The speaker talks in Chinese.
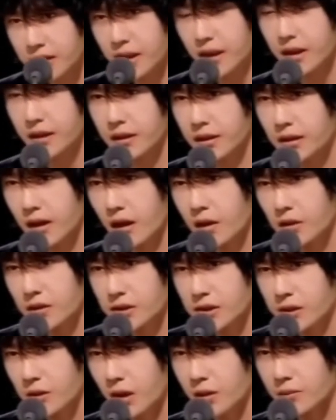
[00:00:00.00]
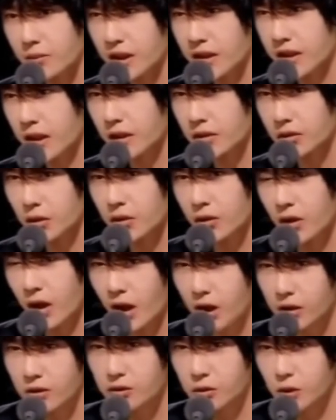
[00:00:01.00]
甜的一面。没
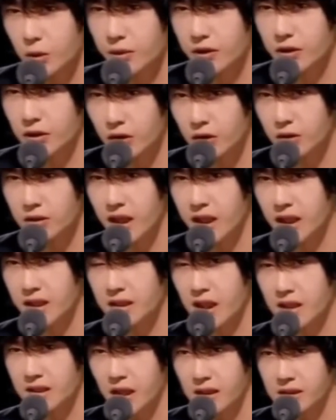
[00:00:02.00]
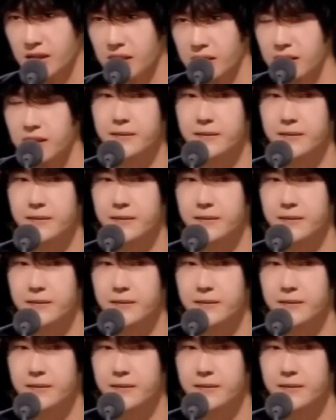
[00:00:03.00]
办法，少年